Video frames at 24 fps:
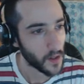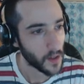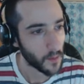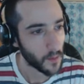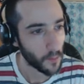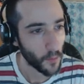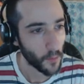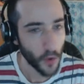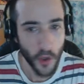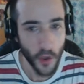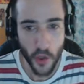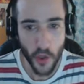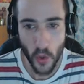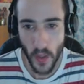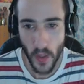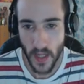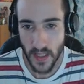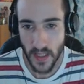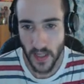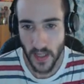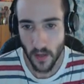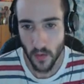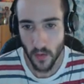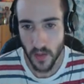Muy chula
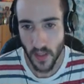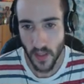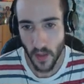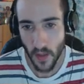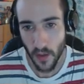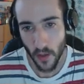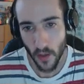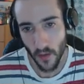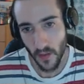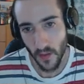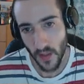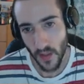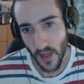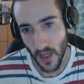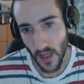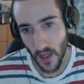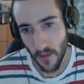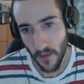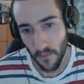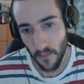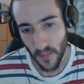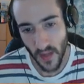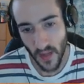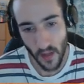esta ilustración
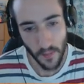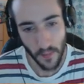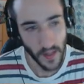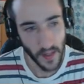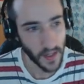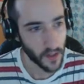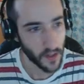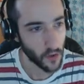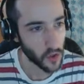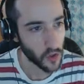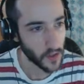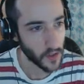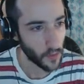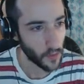del, del Brachiosaurus.